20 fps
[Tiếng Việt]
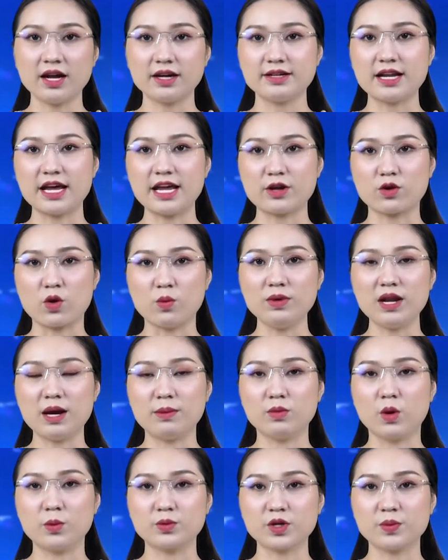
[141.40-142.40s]
Đây cũng là
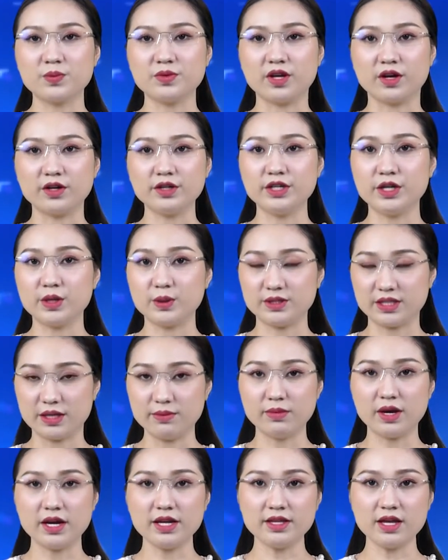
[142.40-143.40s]
một trong những điều chỉnh
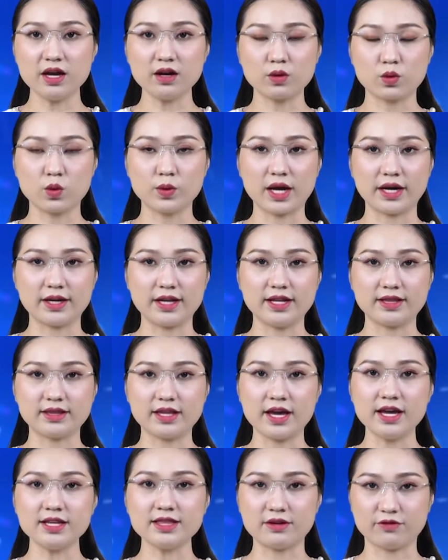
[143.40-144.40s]
mới nhất của ngành y
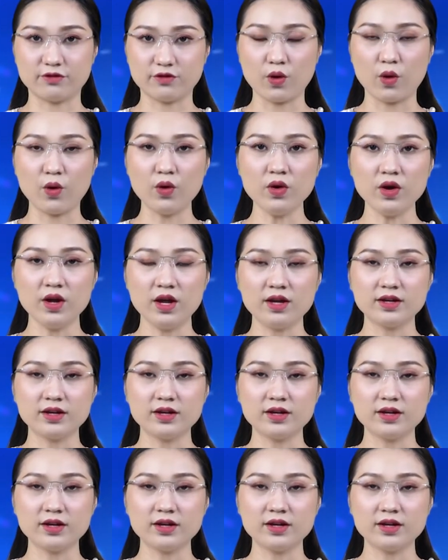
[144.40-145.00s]
tế thành phố